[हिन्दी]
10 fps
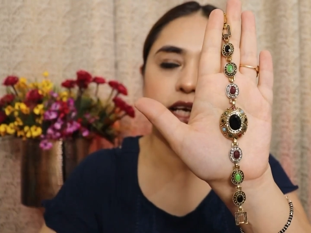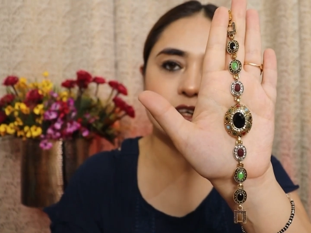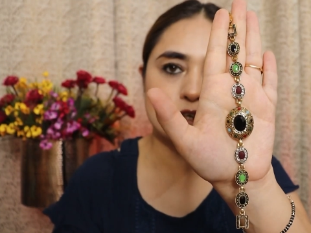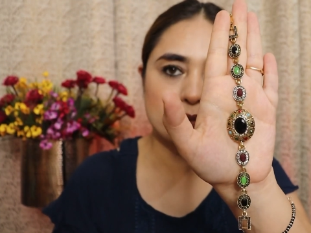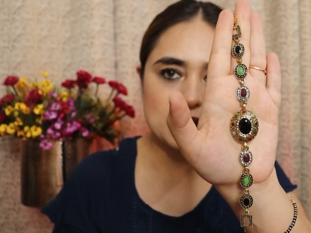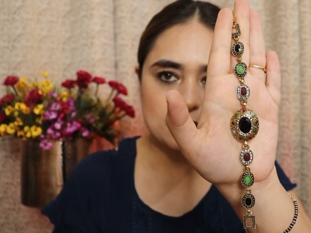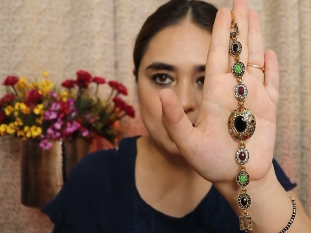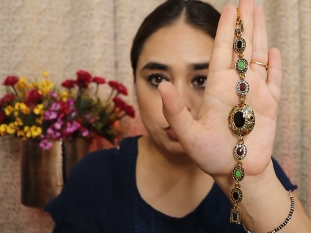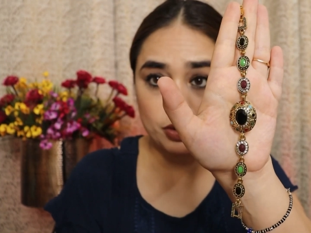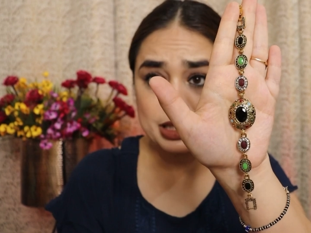300 हंड्रेड रुपीज़ में
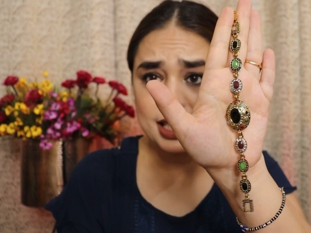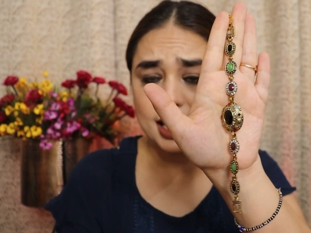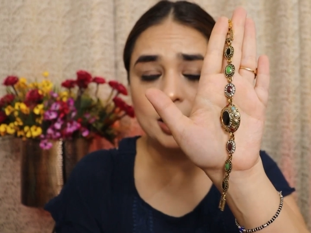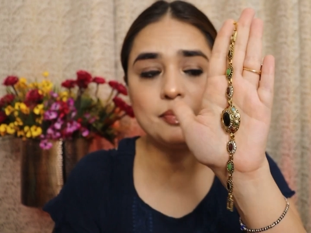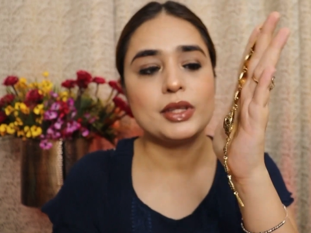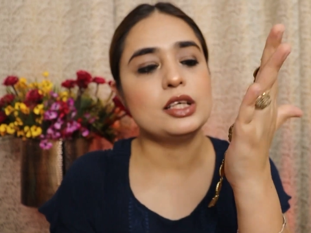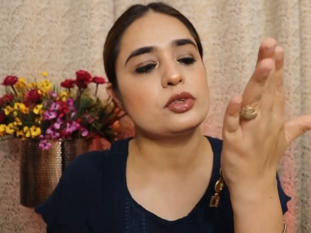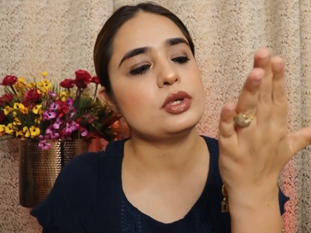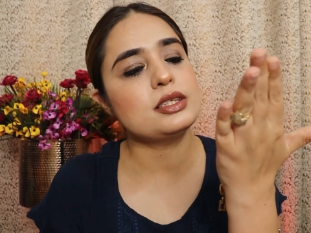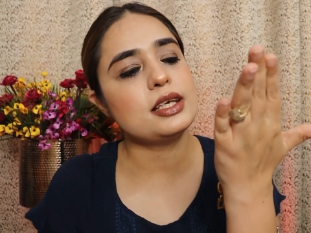आपको मिल जाएगा
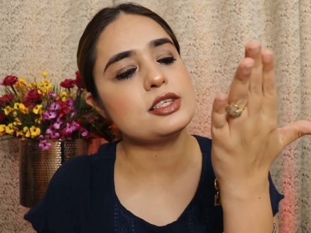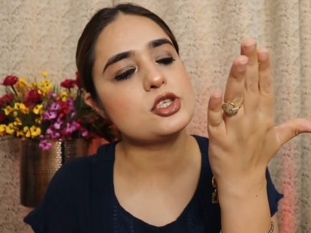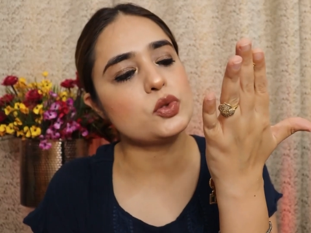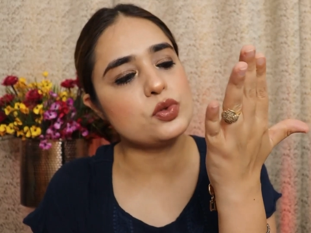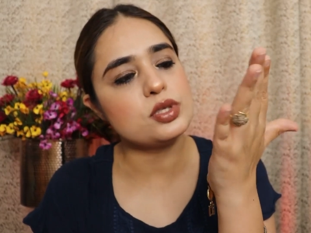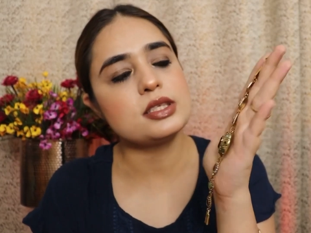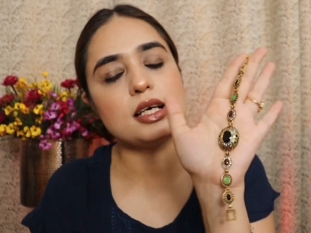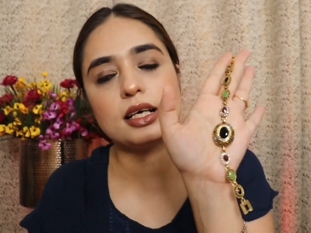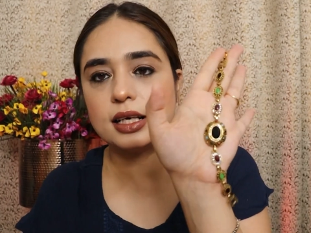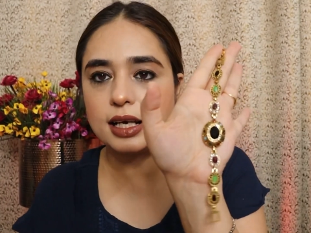तो इसके स्टोन्स
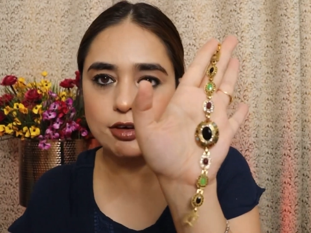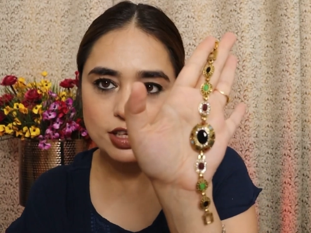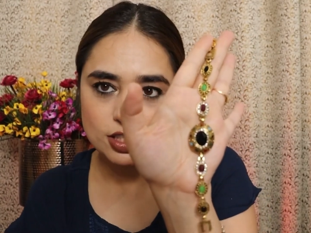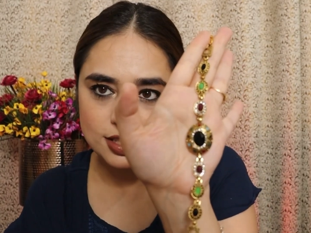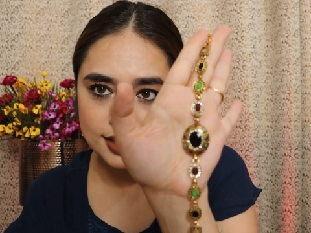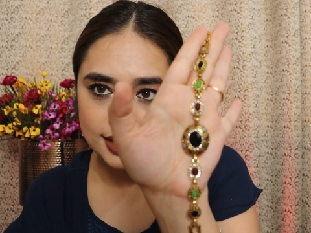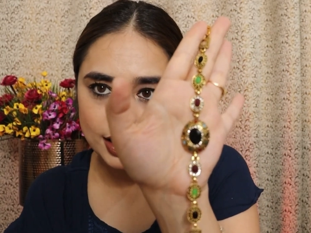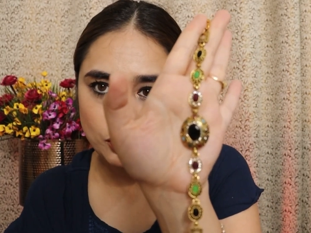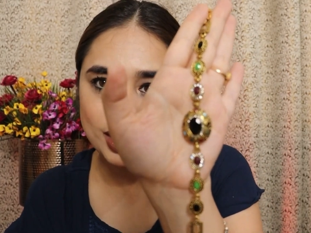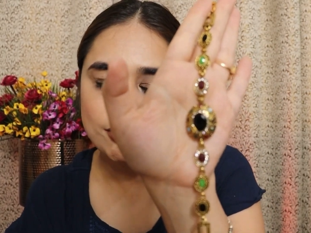काफ़ी अच्छे से लगे
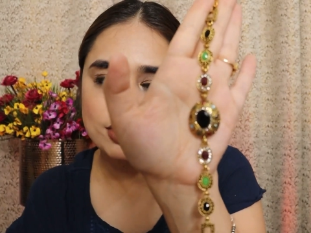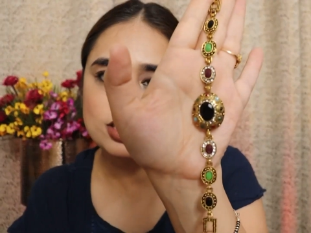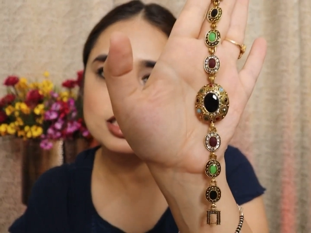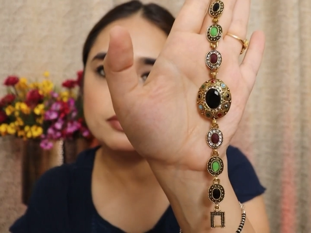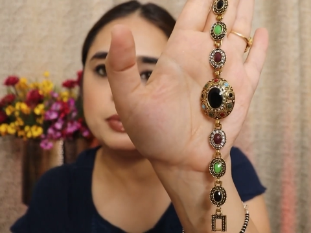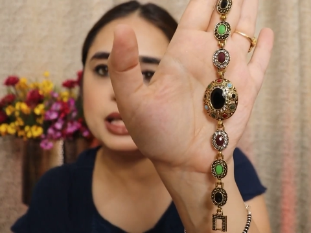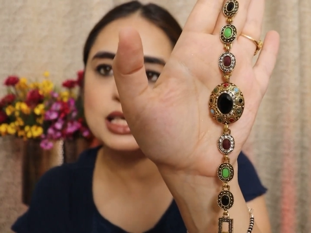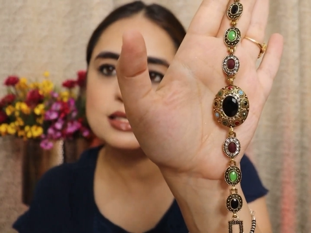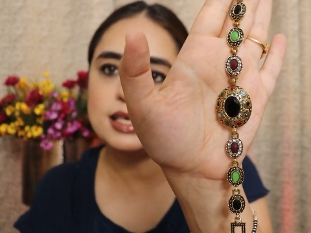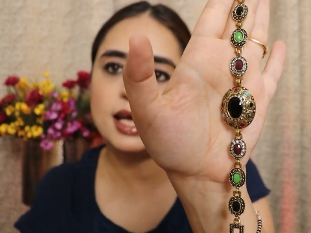हुए हैं काफ़ी अच्छे से
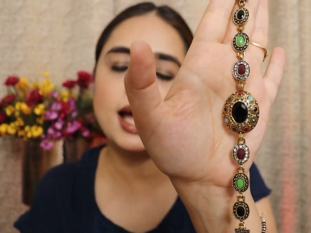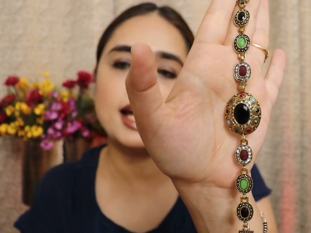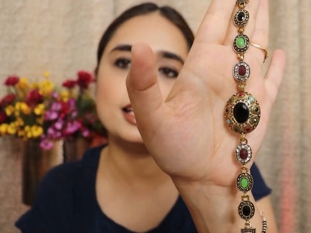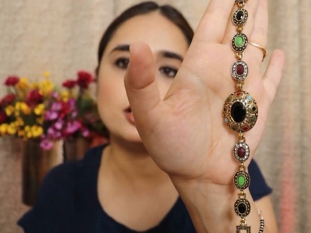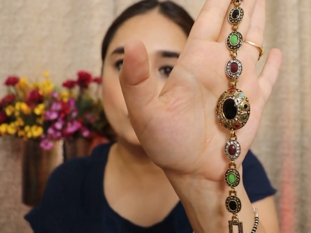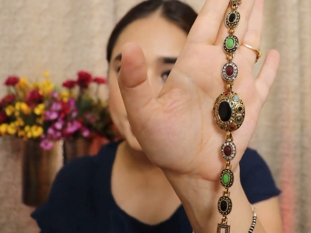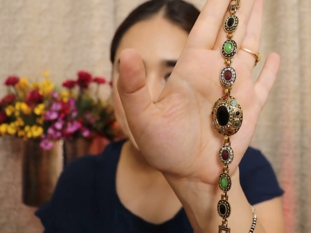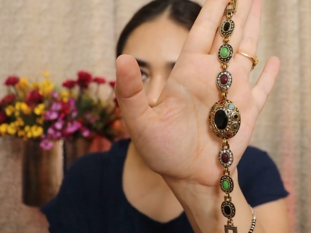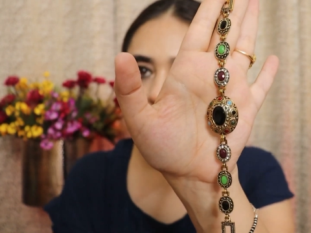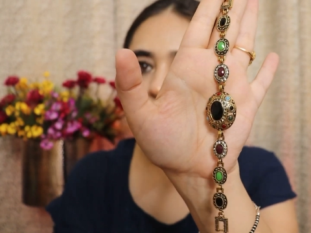प्लेस हैं एंड
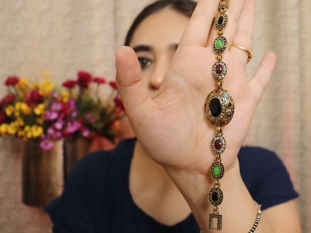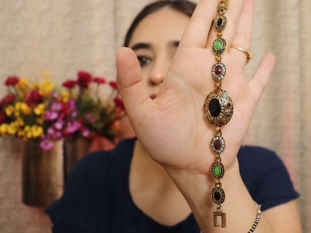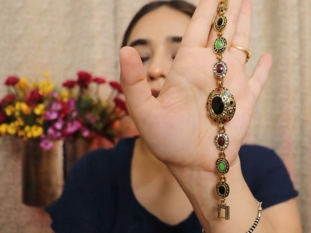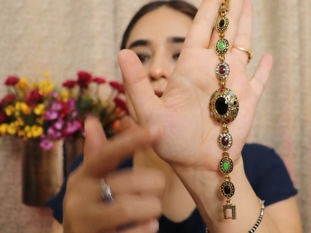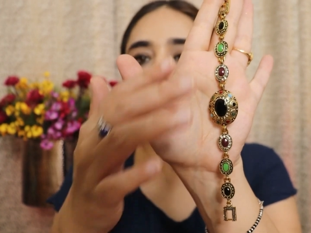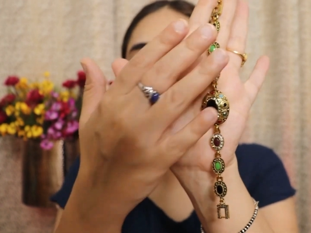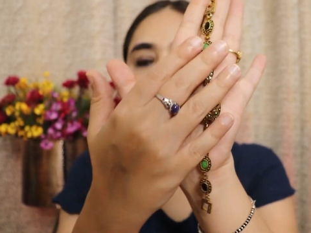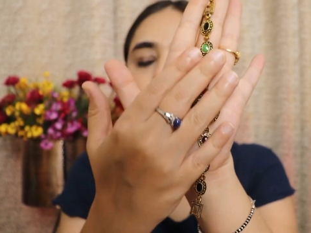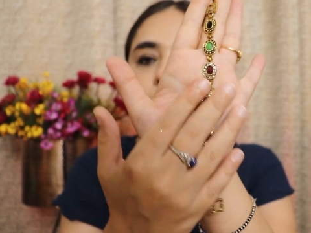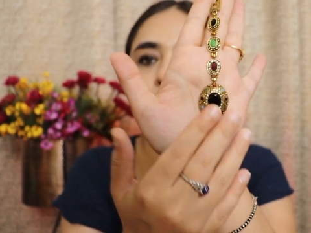क्वालिटी वाइज इट्स
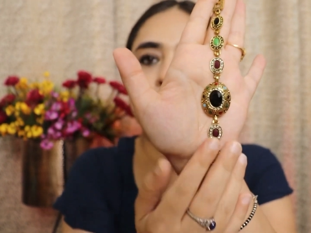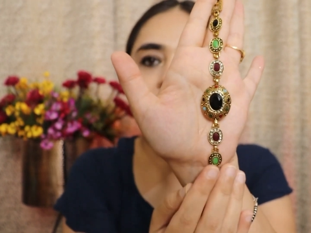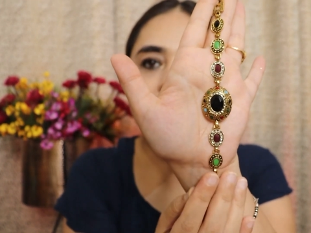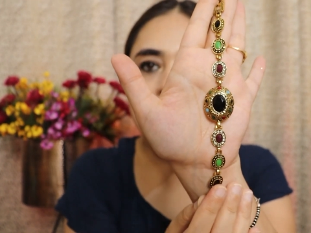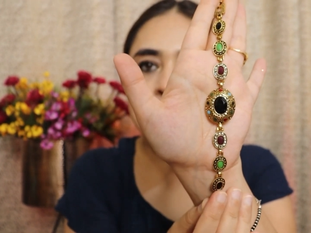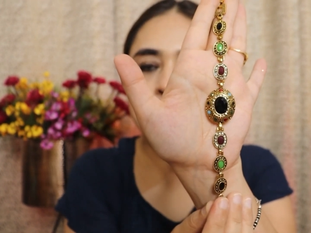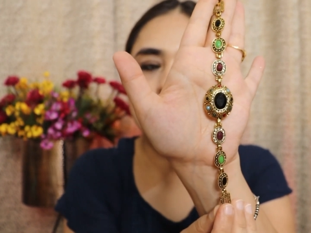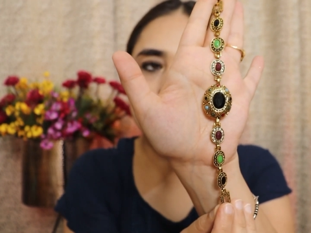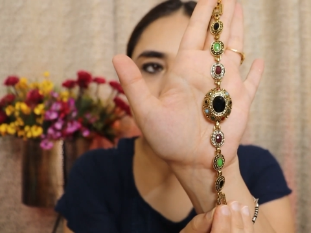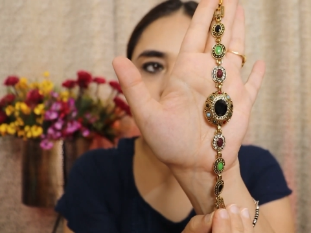नॉट बैड
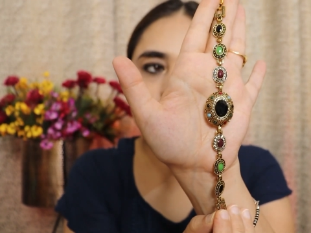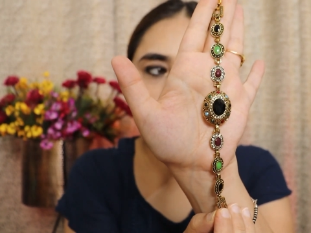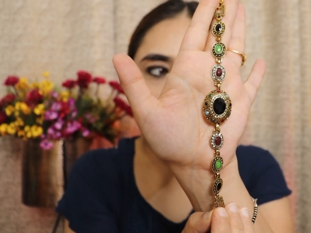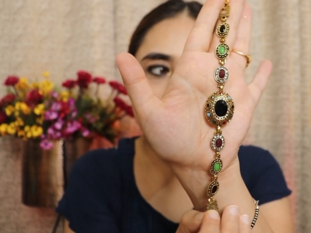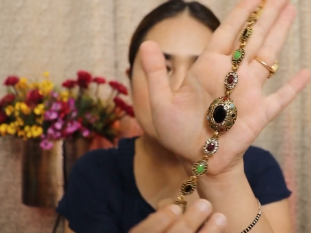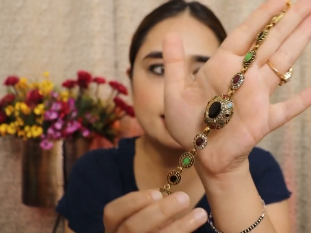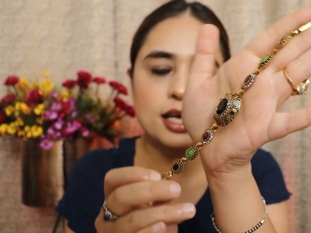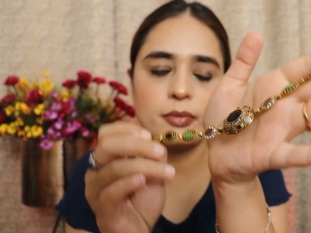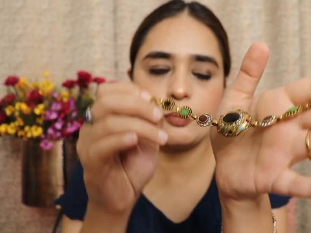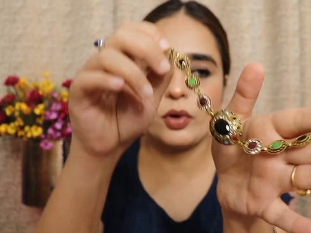बहुत ही अच्छा है
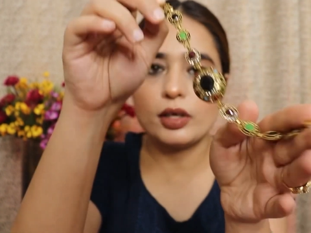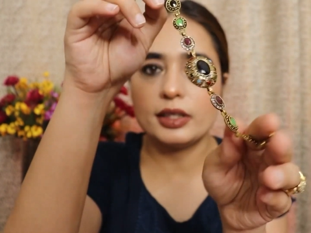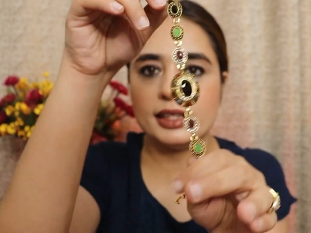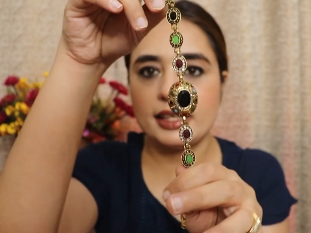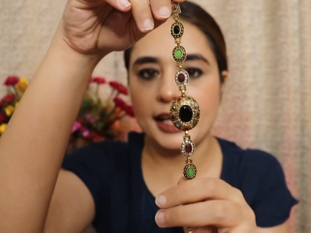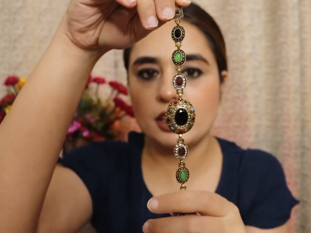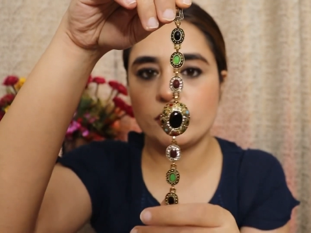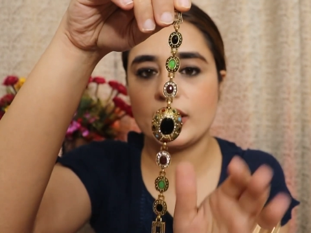बहुत ही लाइट